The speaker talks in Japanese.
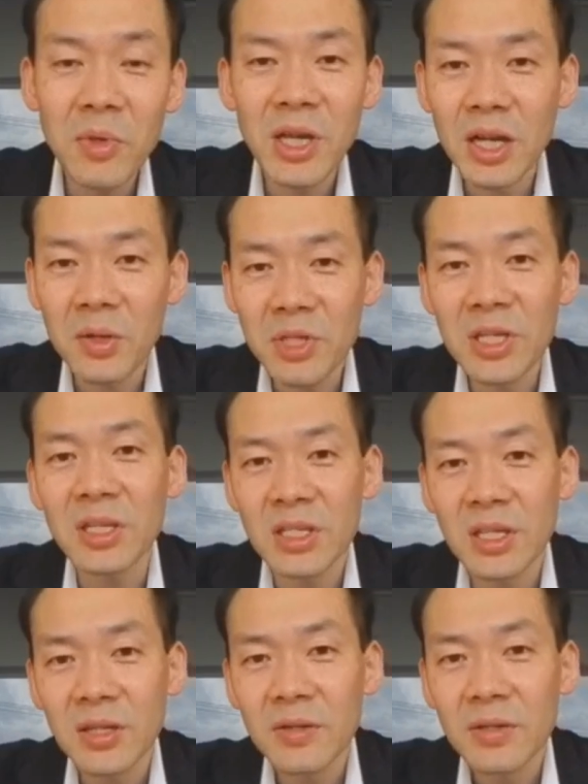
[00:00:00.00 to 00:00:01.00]
りませんし、
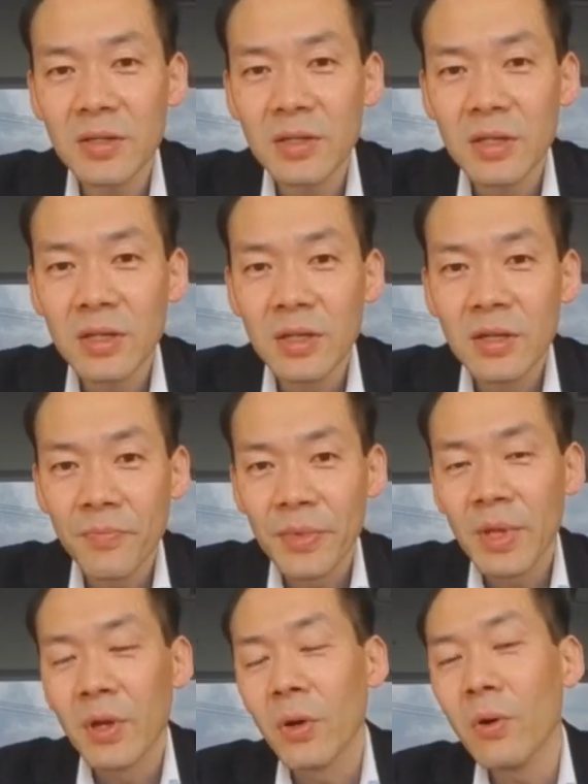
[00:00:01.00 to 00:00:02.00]

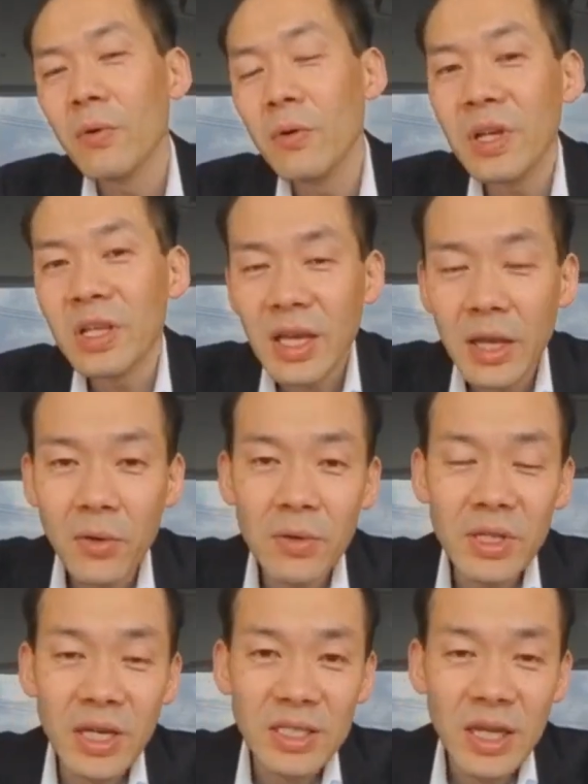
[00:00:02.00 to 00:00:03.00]
本を売りたい、本を
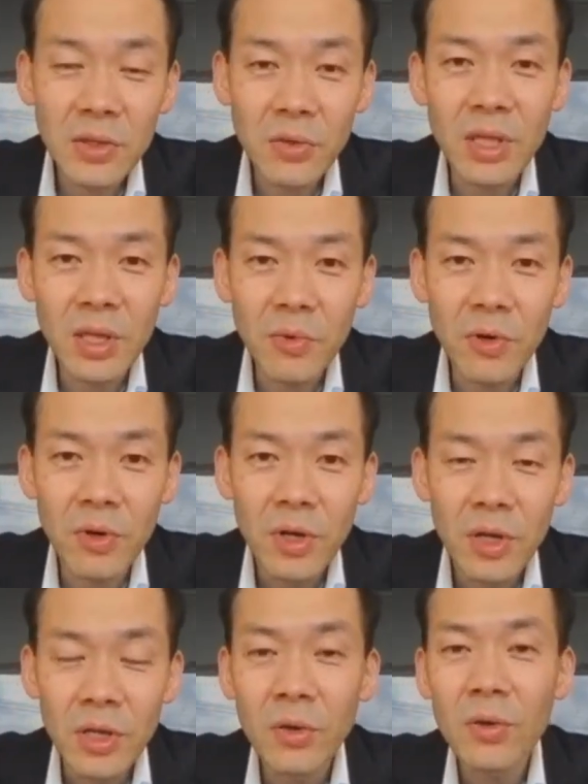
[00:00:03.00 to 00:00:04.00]
出したいと言っても
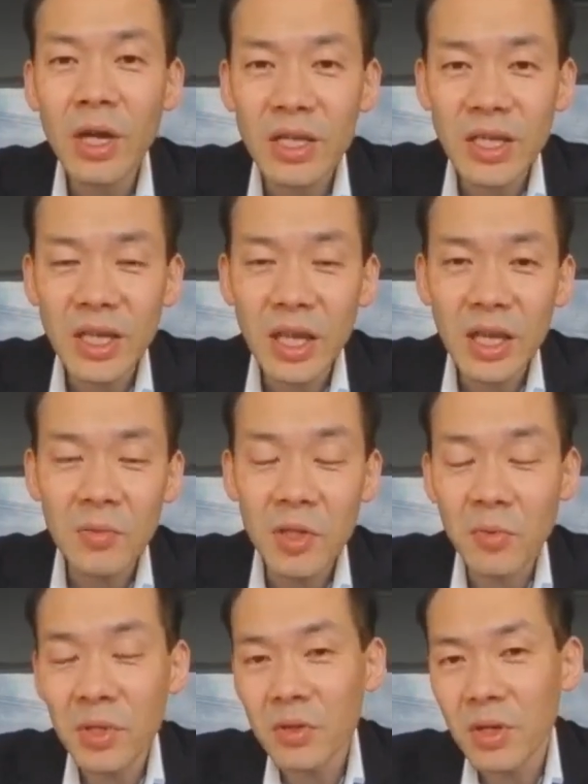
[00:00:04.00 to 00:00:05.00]
世の中世間が認
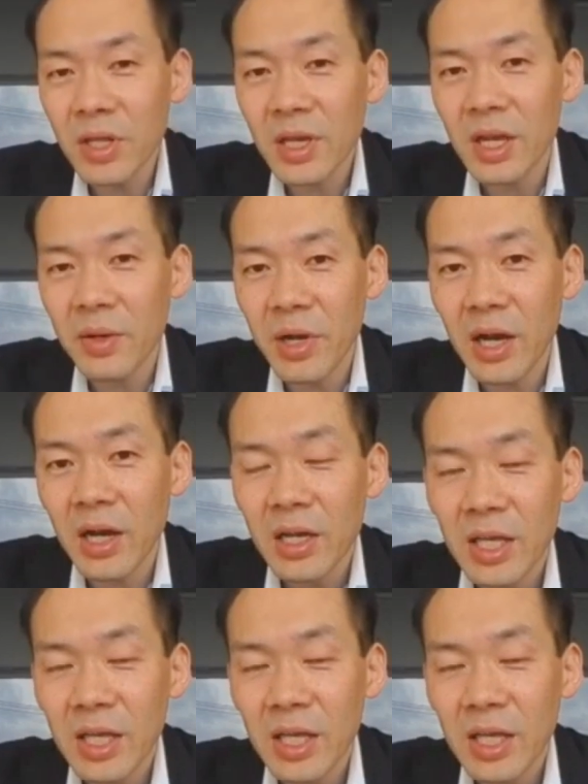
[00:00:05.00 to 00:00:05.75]
めてくれなければ意